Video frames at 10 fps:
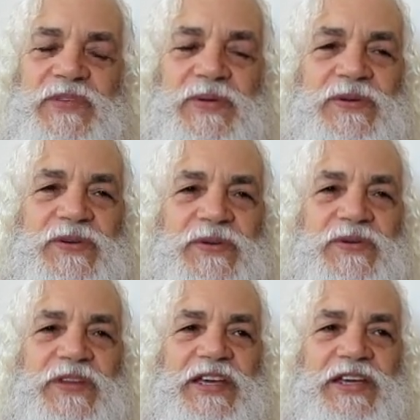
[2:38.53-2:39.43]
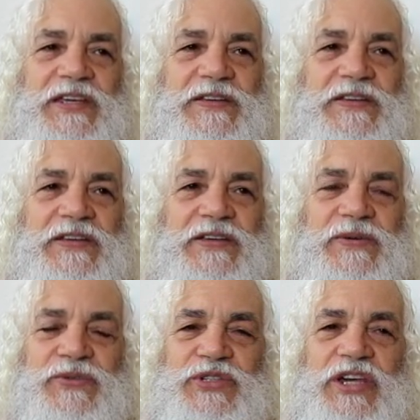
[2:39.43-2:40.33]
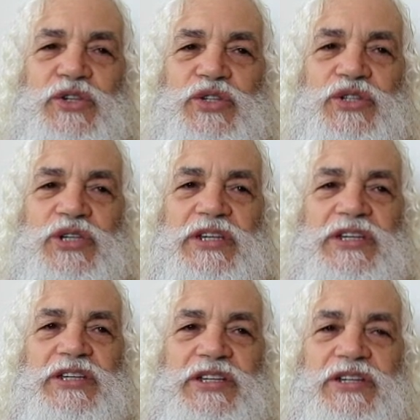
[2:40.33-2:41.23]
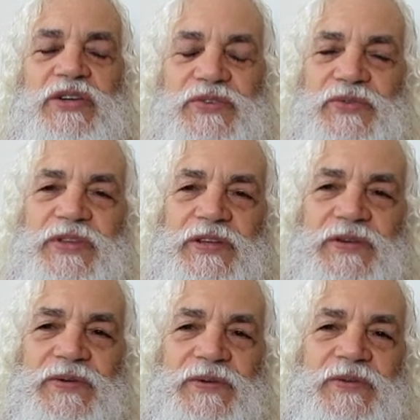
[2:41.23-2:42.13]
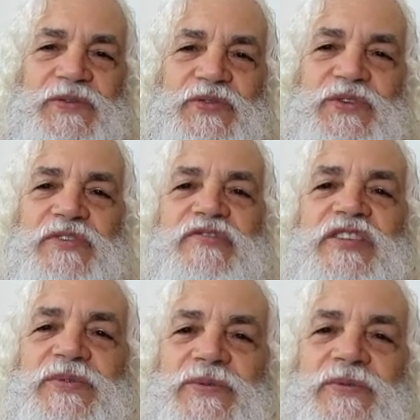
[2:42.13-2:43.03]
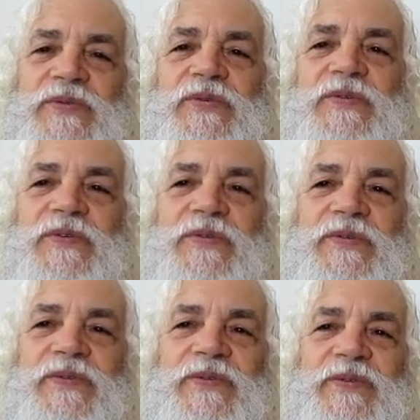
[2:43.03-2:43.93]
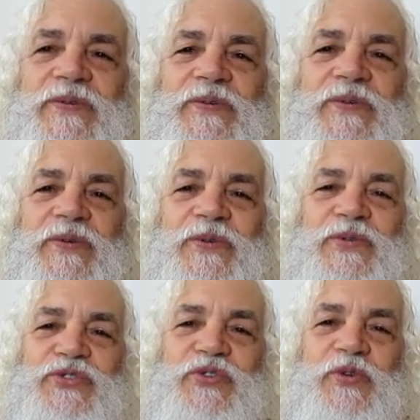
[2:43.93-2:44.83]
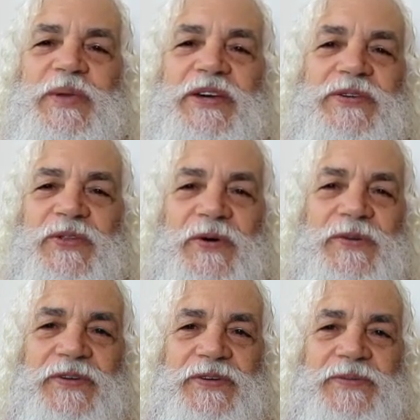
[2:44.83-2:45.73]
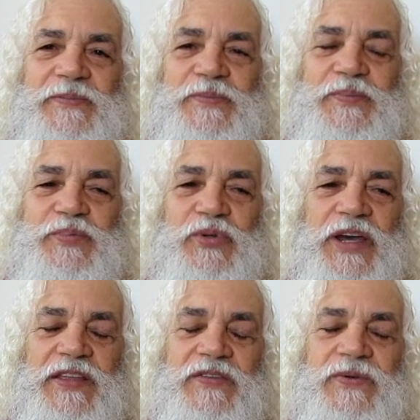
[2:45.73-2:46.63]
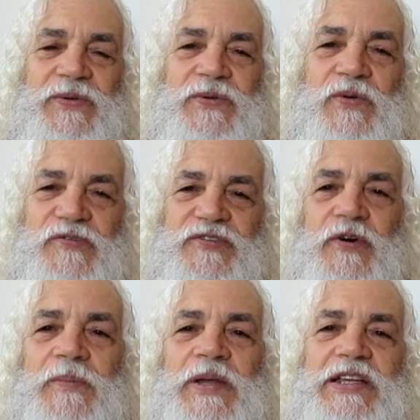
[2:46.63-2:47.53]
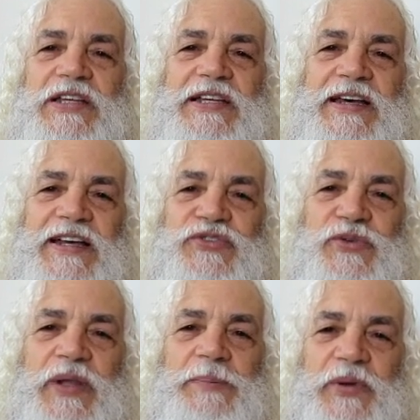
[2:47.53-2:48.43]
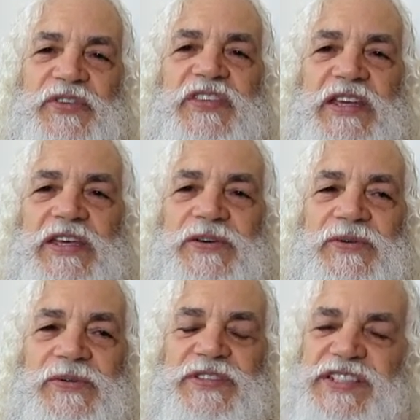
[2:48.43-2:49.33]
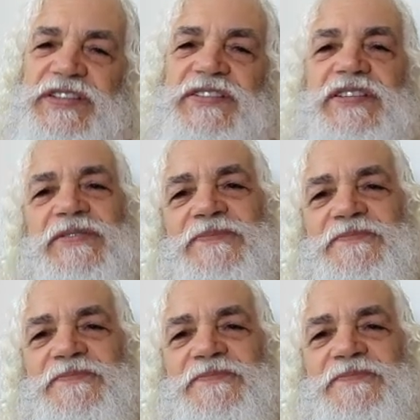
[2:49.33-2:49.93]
Donc, on, est, on cherche, quand on, toute notre vie, on, se remet en ordre pour être conforme à ce que la pensée euh, dicte.